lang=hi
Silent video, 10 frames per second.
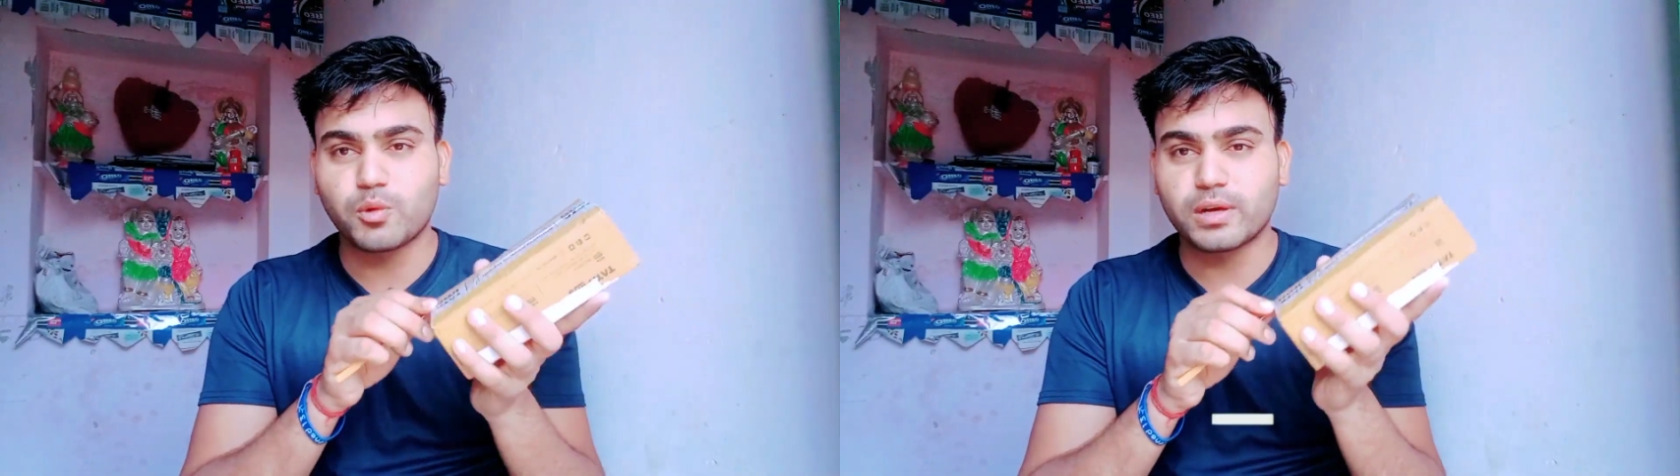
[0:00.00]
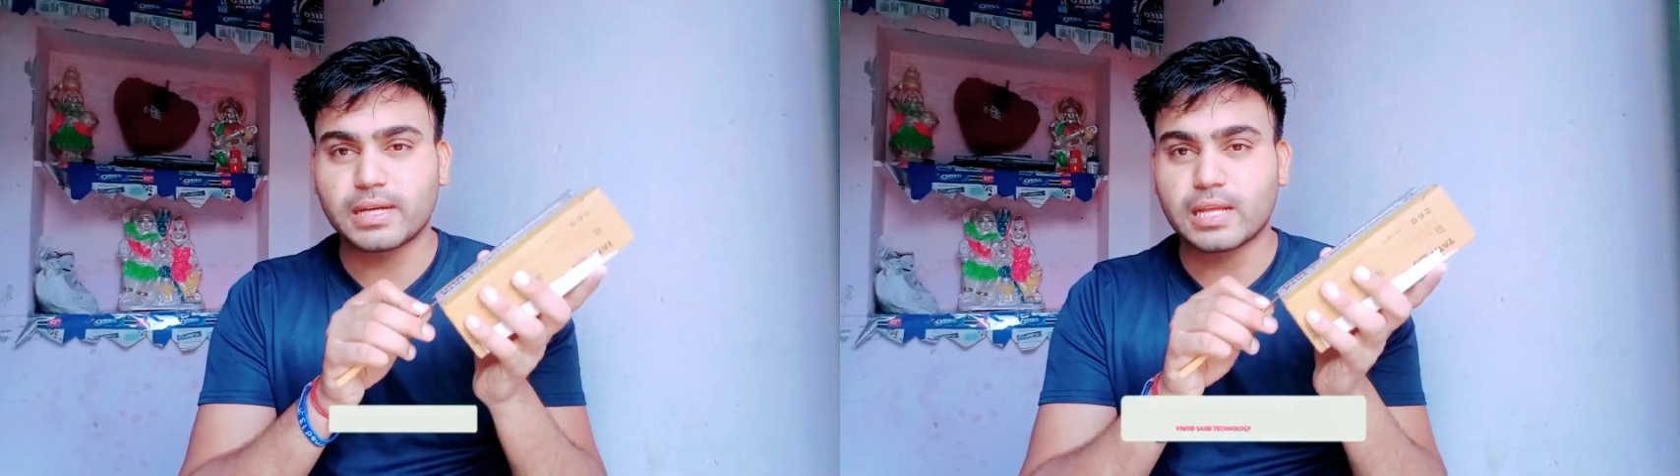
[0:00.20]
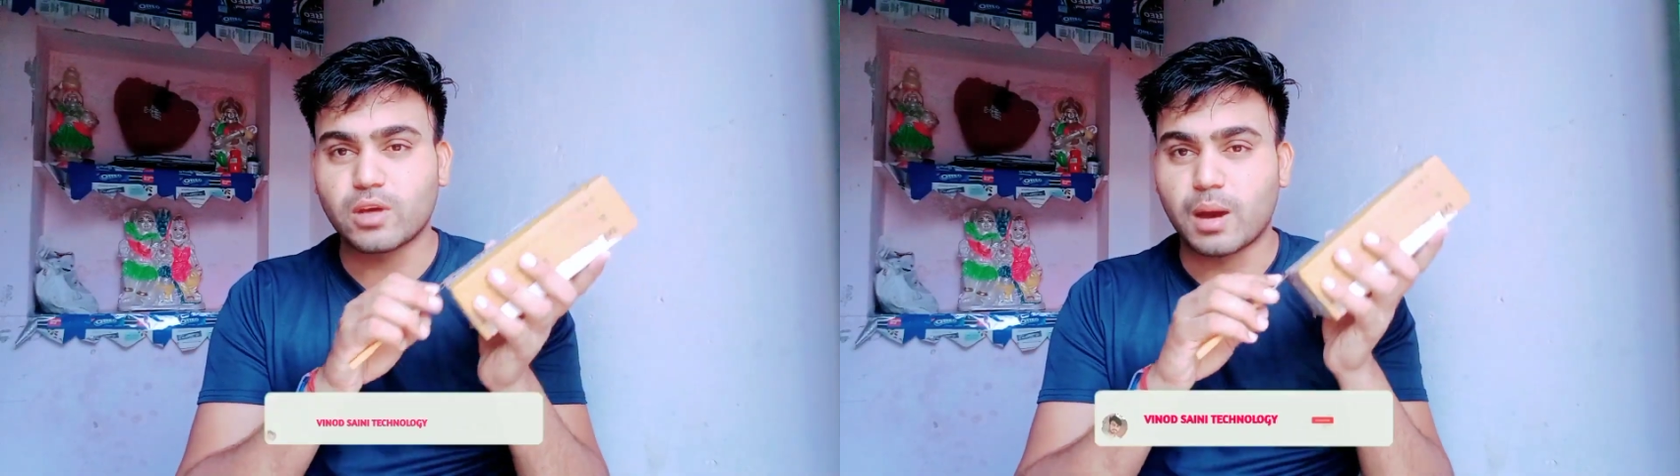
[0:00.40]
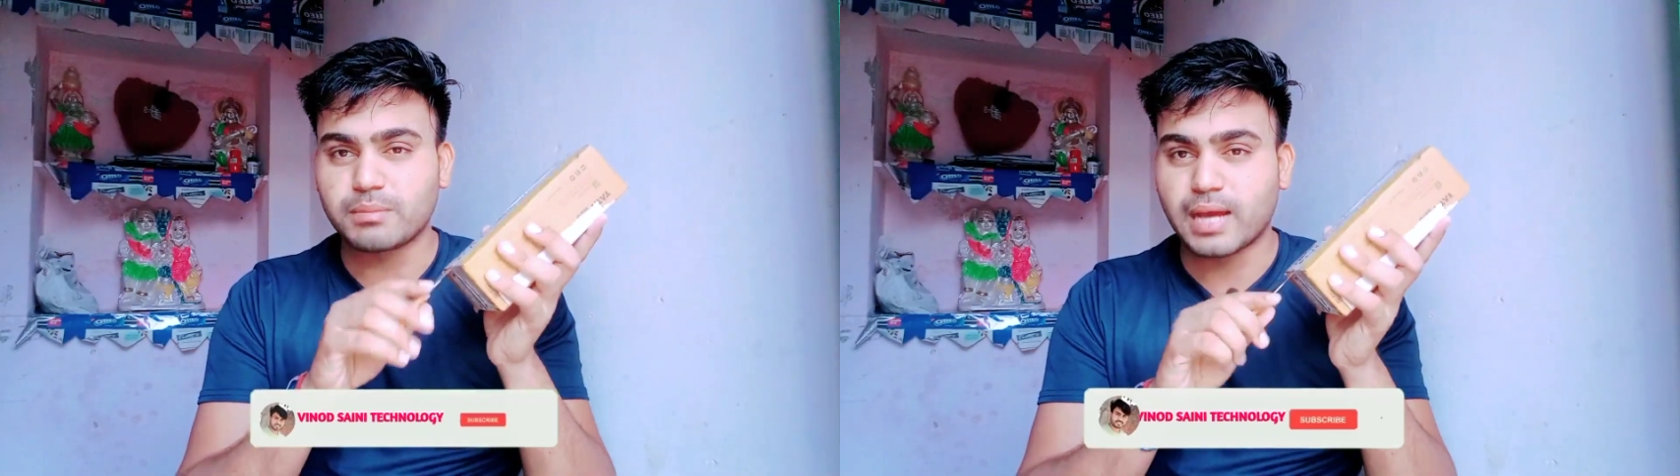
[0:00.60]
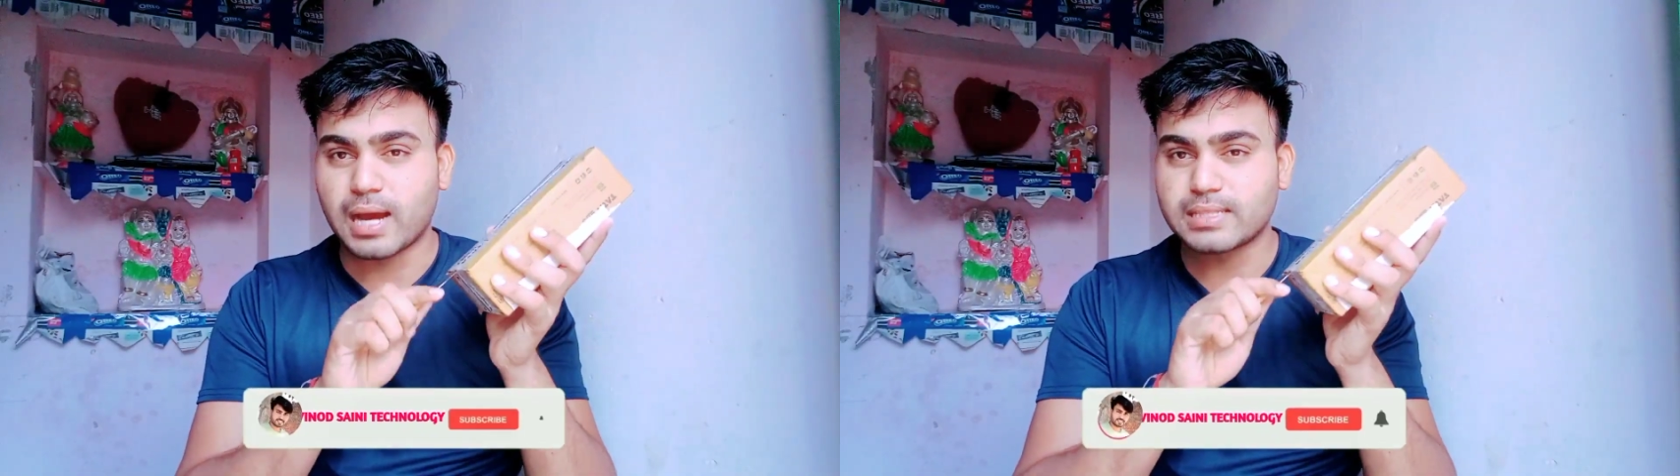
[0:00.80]
प्रोडक्ट है तो
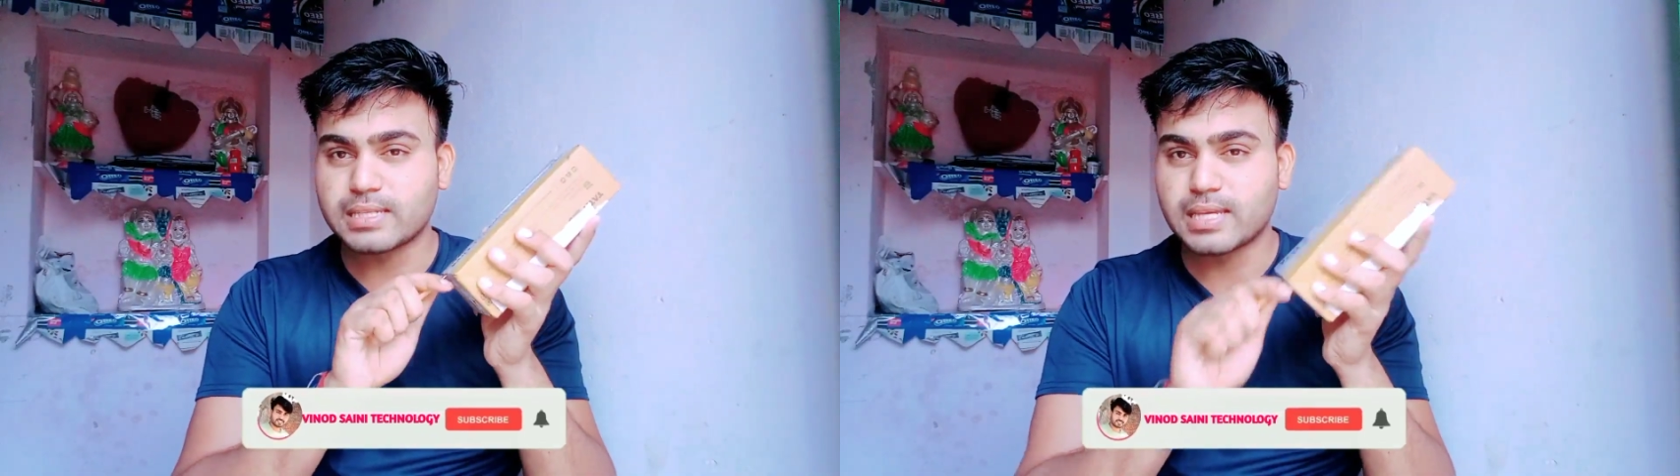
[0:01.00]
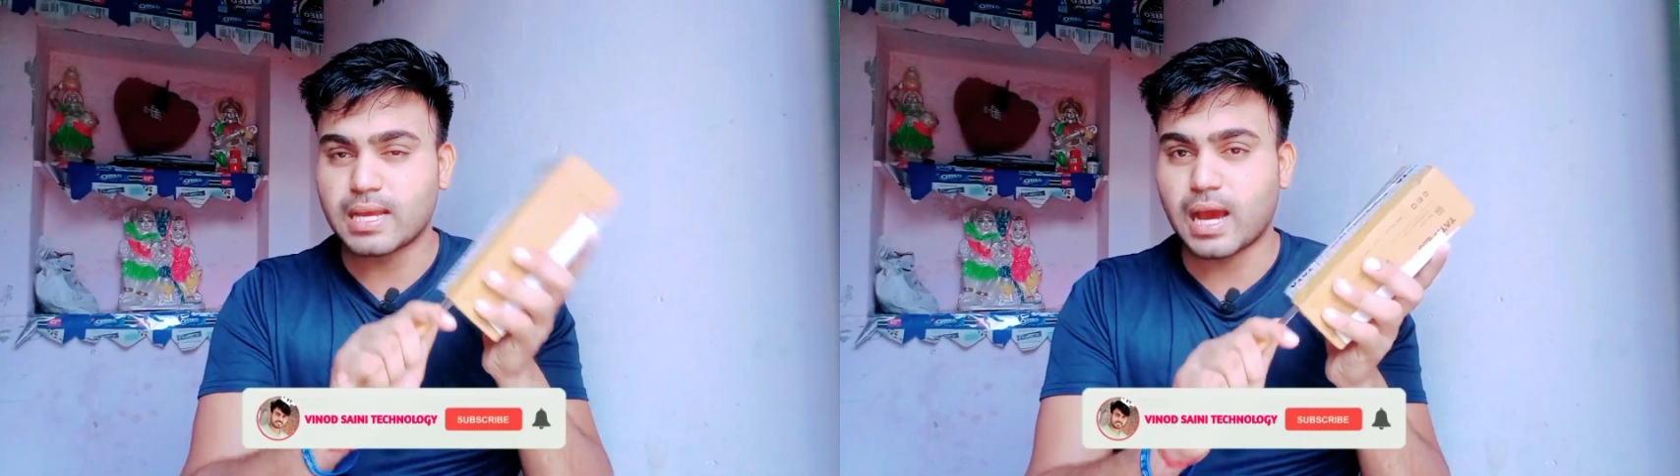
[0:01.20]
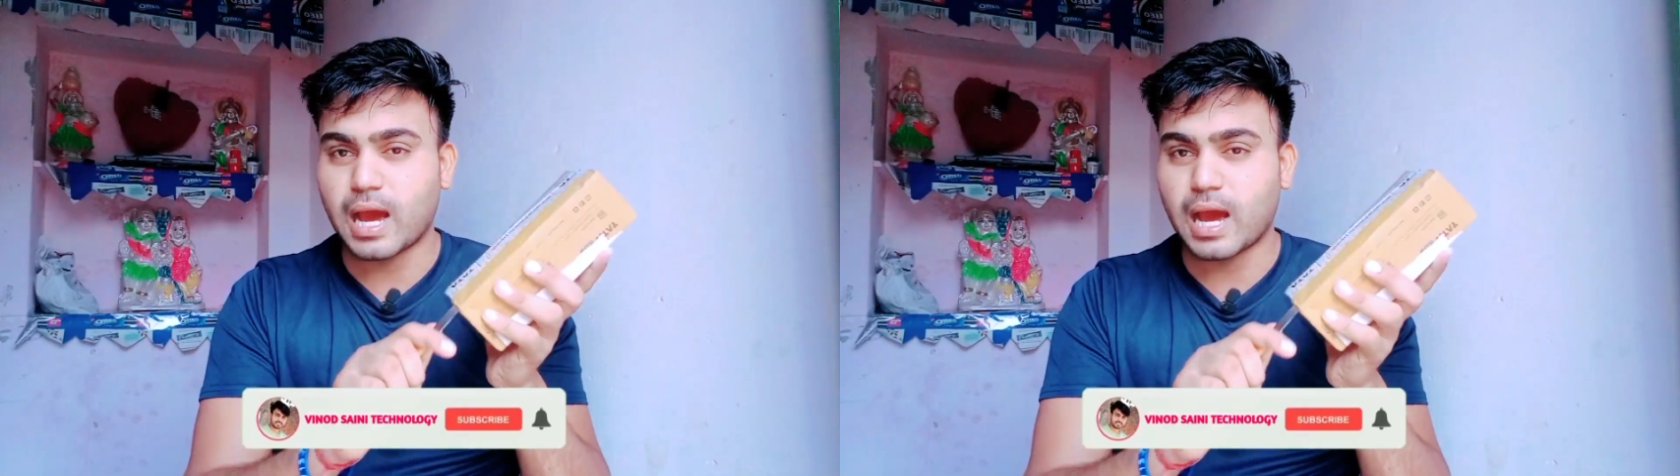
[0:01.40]
हम यहाँ से